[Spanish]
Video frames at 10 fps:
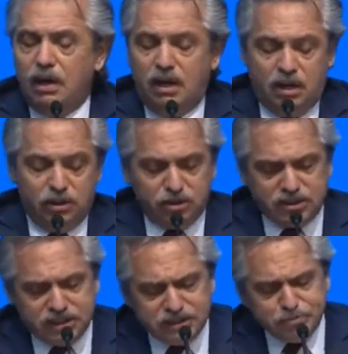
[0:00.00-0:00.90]

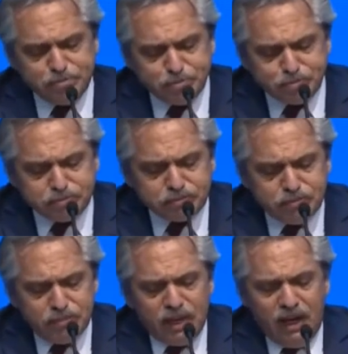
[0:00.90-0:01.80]
Entonces,
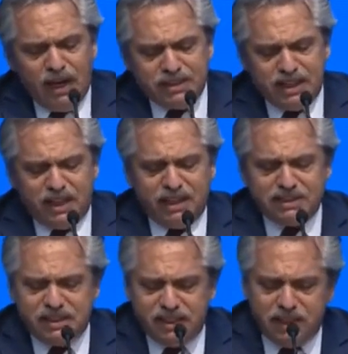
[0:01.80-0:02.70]
ayer
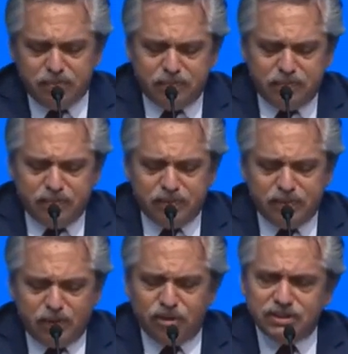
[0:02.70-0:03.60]
decidí
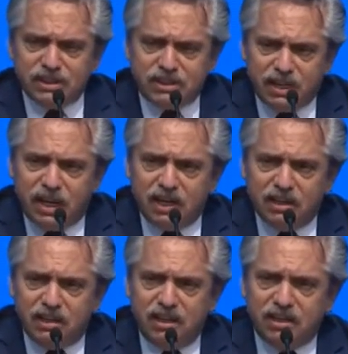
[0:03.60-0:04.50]
concentrar
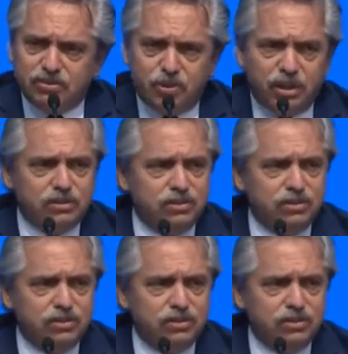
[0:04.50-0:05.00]
el esfuerzo